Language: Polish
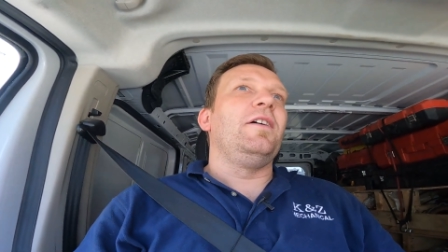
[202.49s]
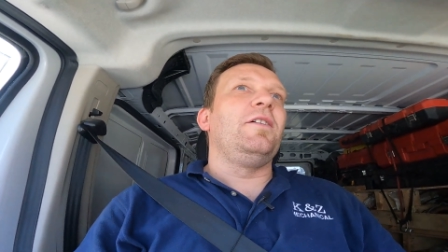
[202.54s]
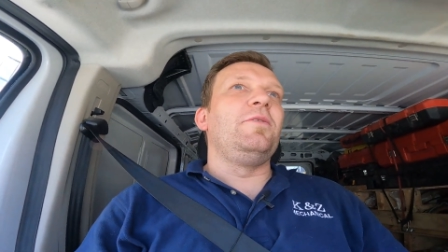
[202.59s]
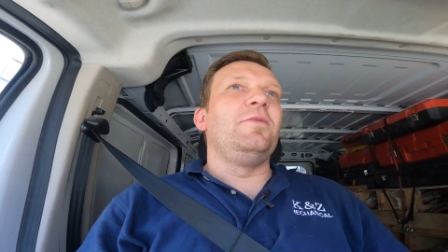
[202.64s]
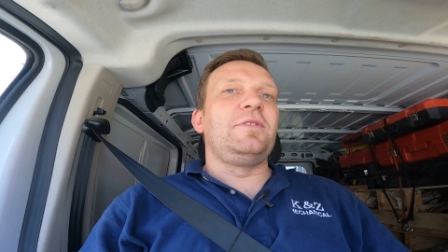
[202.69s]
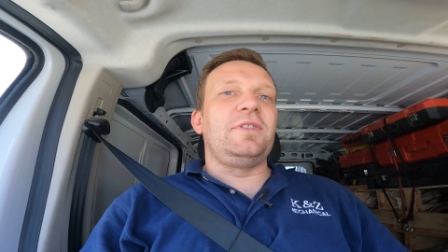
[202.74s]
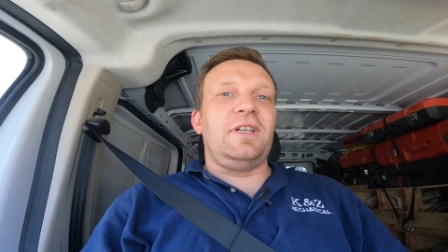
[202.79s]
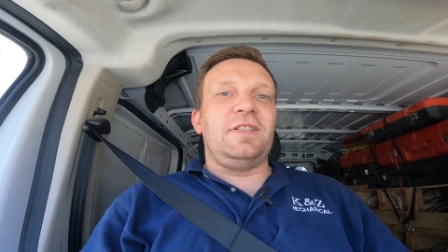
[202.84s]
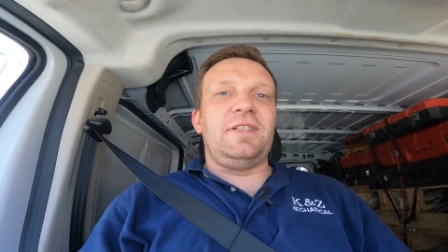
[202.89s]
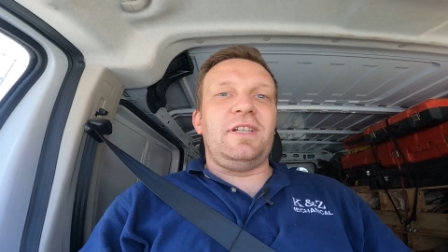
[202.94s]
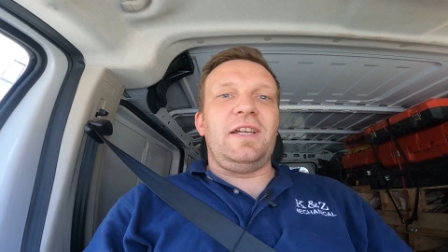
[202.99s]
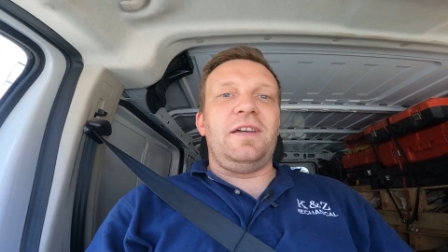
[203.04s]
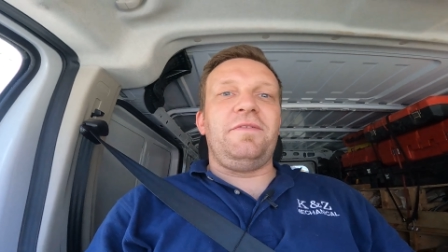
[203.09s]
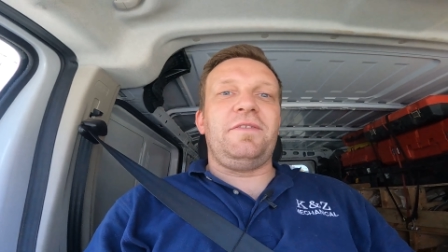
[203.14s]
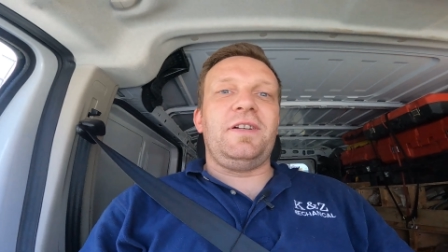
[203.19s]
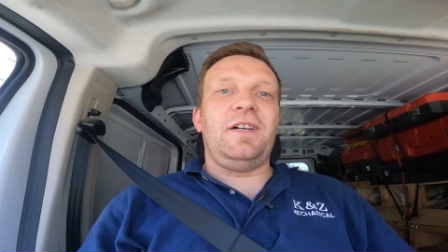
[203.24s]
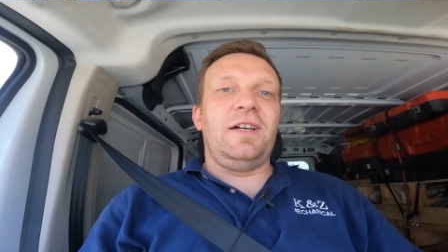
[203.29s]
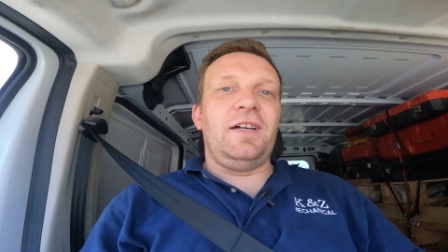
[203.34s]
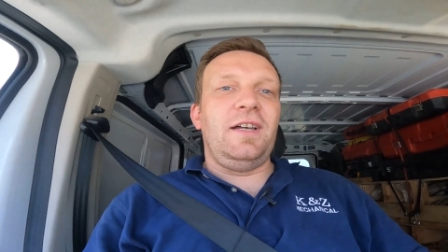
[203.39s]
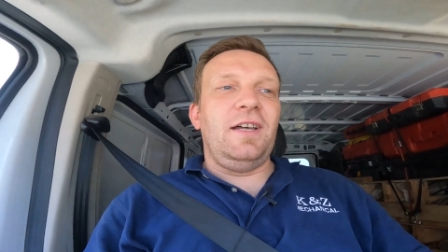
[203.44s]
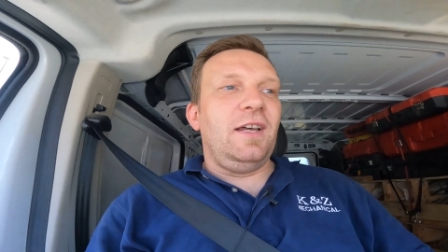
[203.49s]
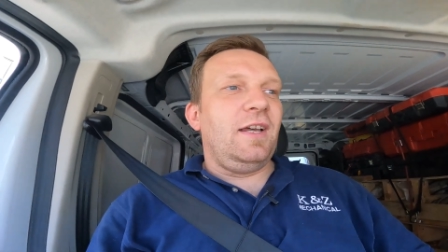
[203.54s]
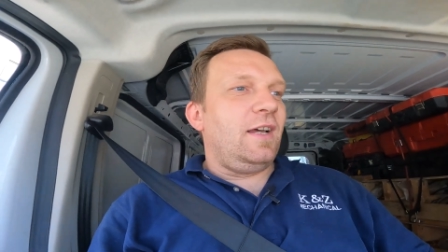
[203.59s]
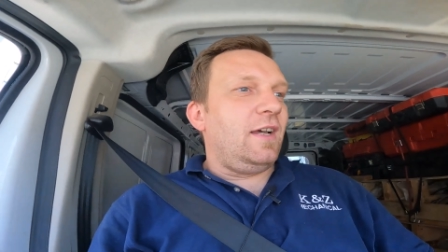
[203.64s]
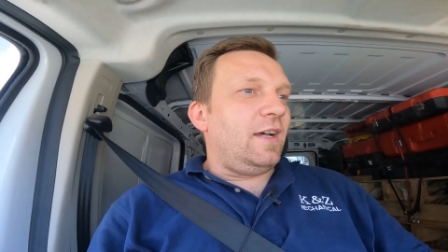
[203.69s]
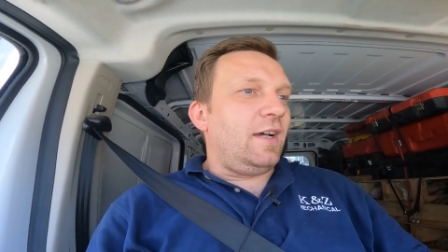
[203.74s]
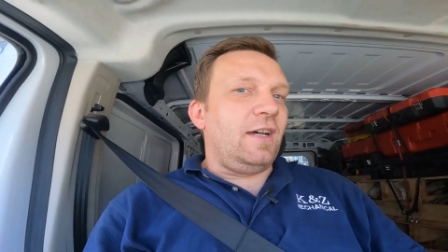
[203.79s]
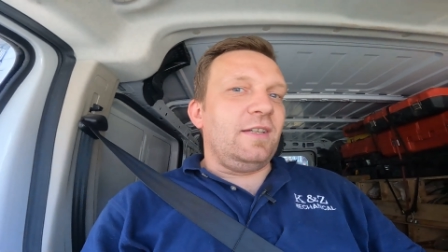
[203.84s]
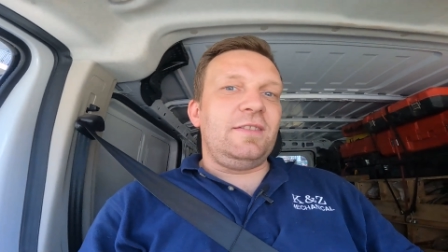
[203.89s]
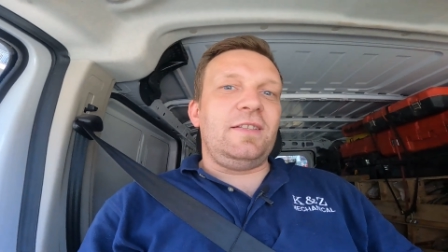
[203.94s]
krótka zajawka,
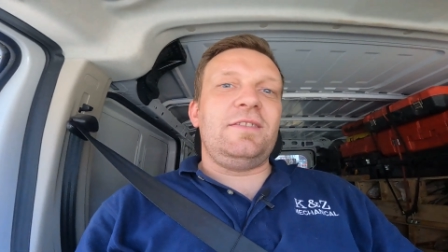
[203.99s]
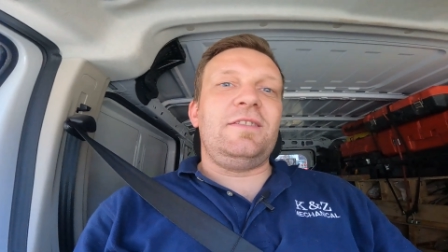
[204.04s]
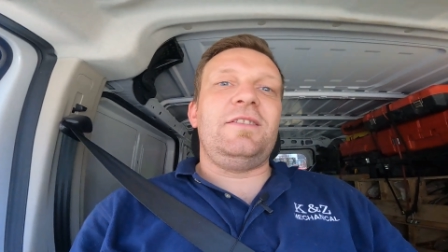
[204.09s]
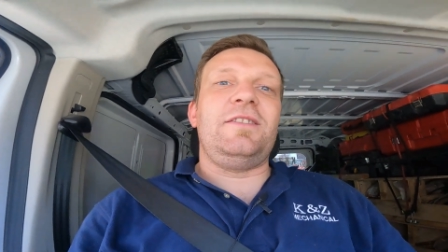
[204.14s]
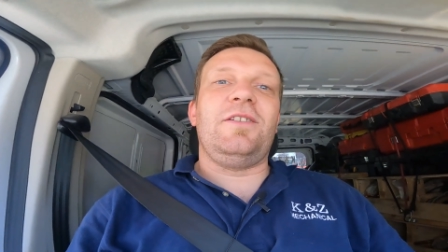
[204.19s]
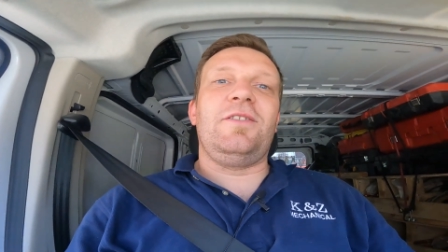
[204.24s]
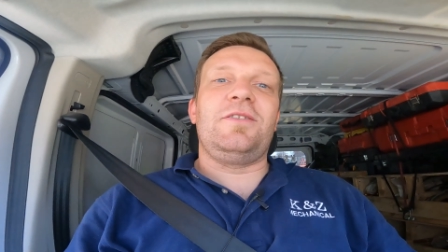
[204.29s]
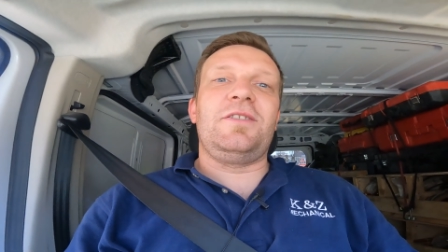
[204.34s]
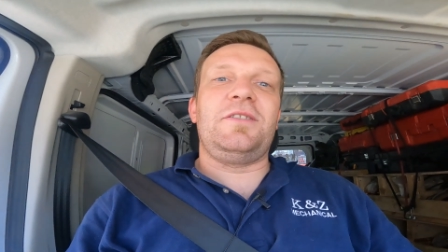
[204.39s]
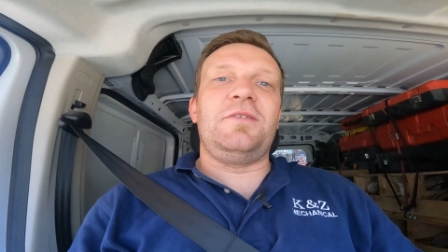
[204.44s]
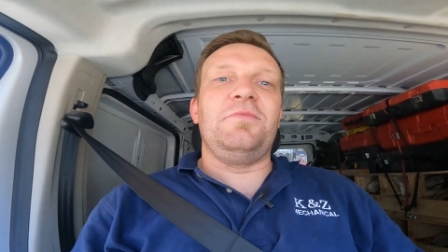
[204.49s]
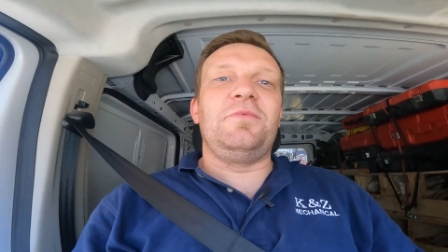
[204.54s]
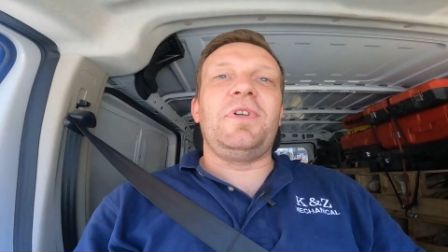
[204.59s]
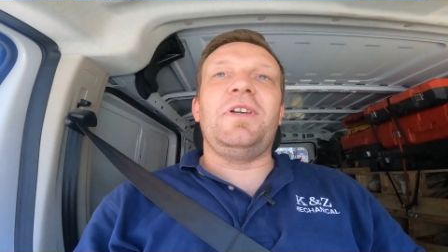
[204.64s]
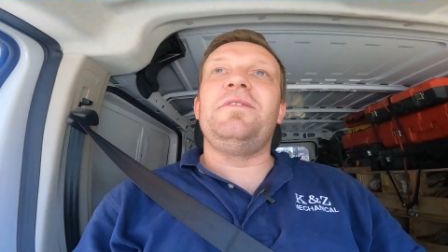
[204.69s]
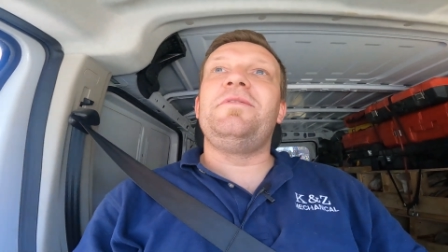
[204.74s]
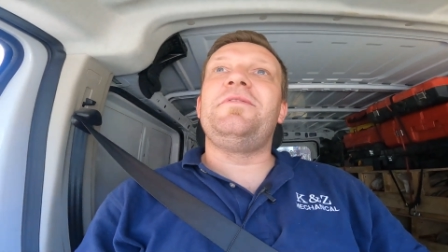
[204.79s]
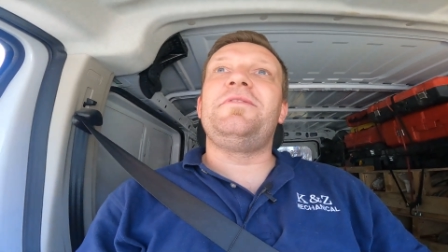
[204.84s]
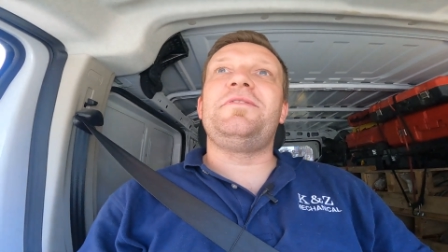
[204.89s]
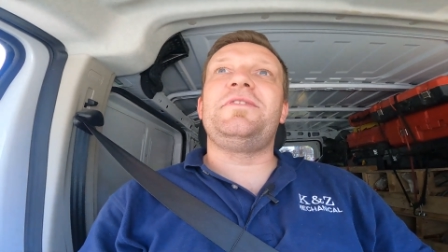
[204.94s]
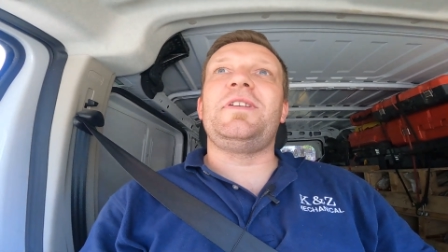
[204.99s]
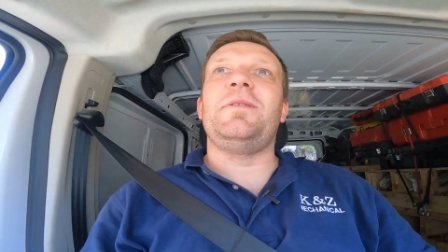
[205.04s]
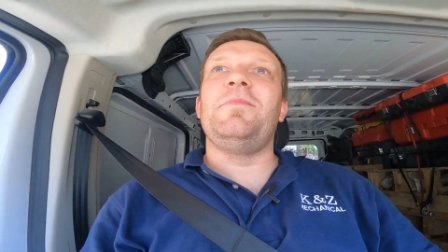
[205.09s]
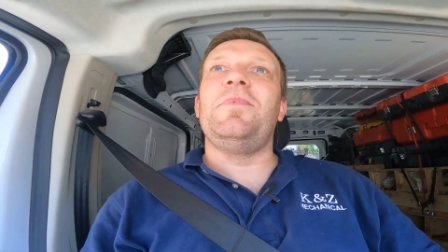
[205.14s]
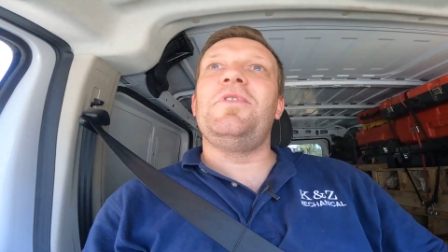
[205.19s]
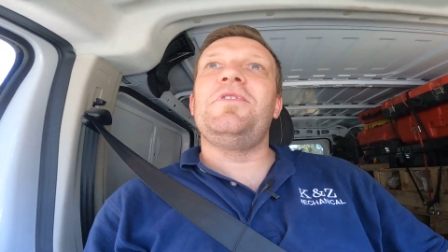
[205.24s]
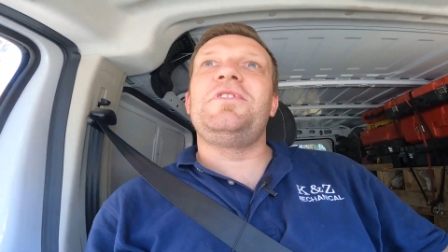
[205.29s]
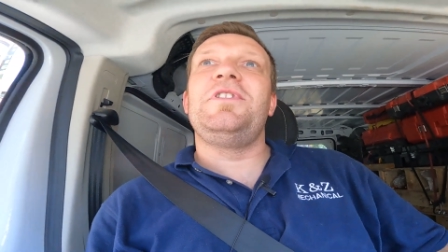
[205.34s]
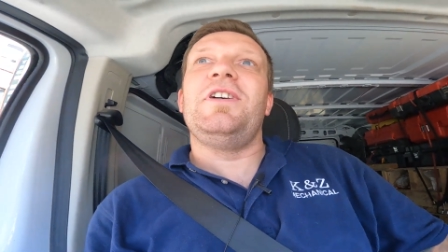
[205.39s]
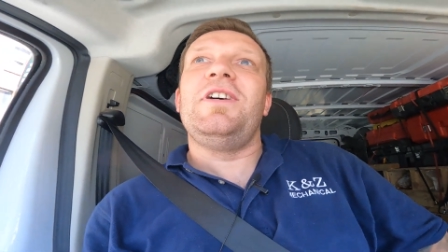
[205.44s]
a z racji tego, że jestem tutaj w
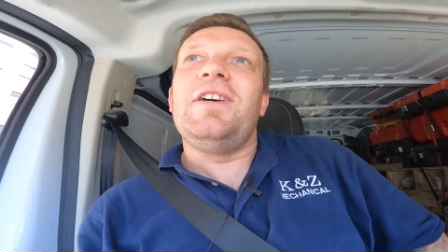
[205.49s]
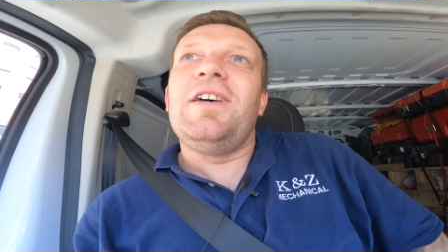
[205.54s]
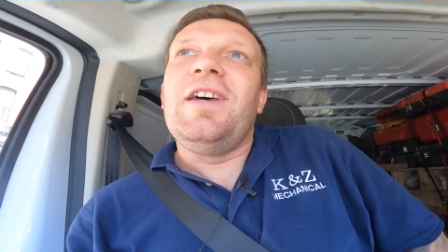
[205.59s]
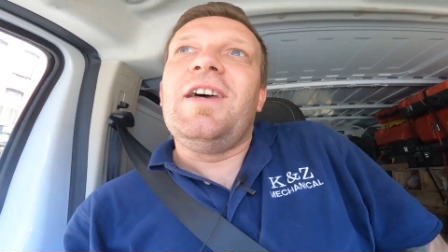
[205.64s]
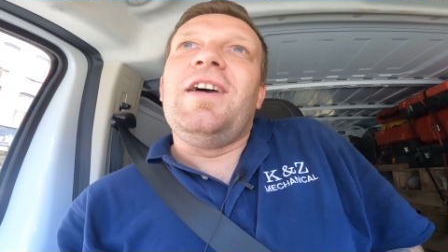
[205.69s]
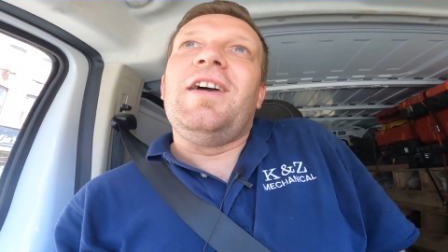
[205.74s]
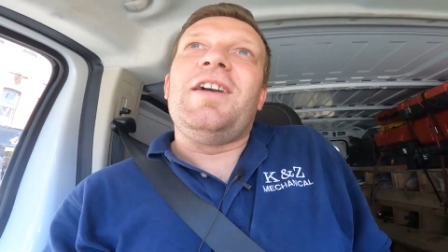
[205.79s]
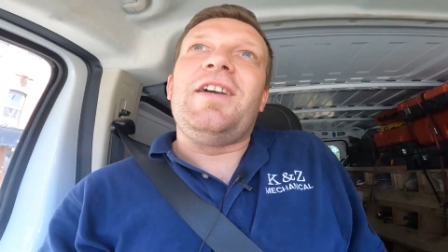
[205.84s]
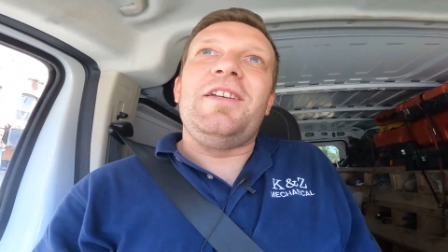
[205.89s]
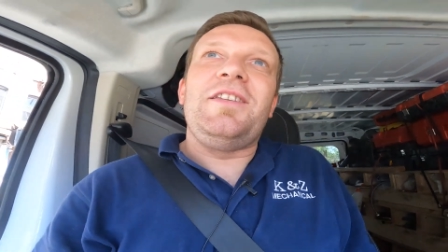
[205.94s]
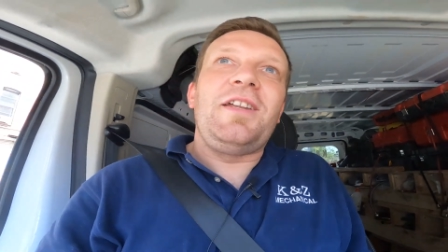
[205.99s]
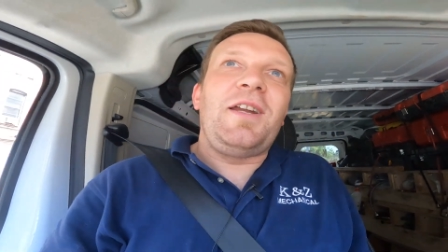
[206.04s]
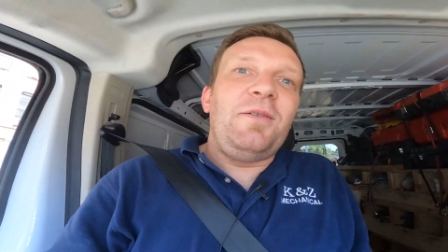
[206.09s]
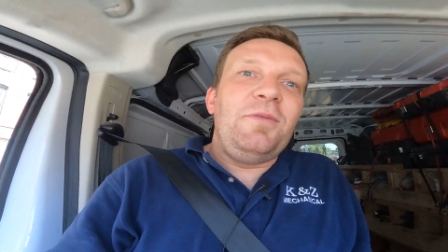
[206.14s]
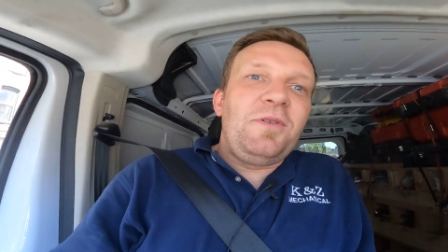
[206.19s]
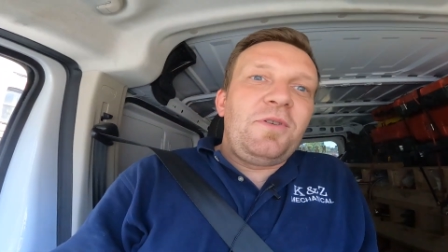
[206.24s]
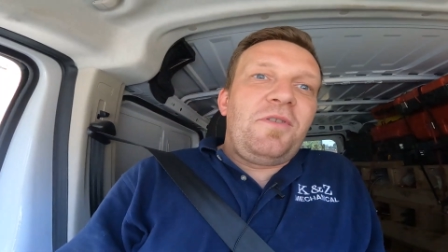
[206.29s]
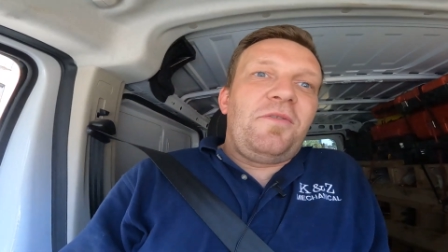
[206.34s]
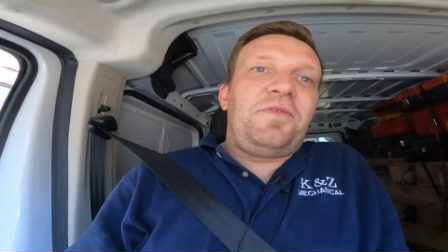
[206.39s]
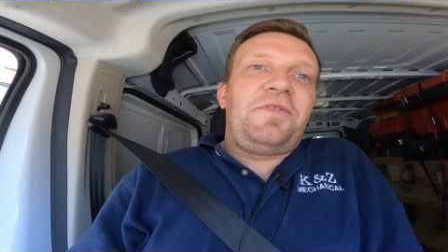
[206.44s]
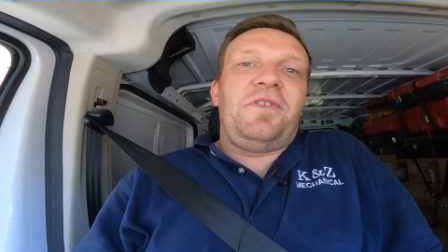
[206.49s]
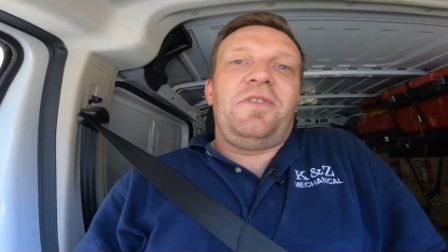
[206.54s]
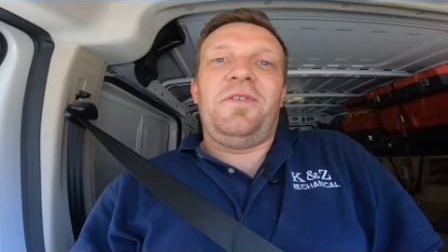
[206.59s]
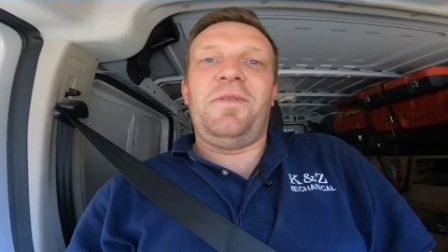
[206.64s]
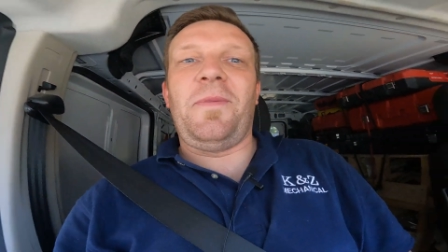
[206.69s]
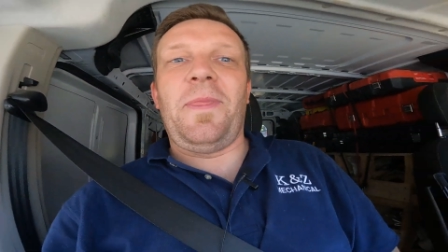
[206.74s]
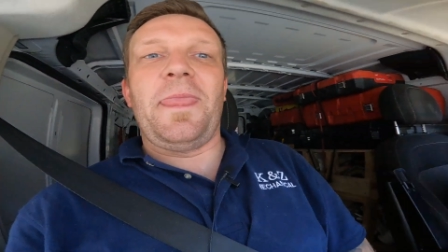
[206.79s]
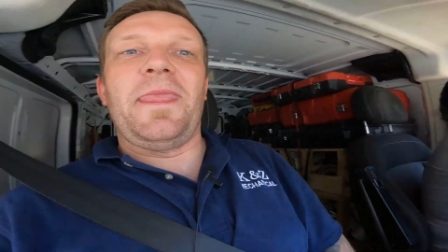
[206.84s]
samochodzie hydraulików, to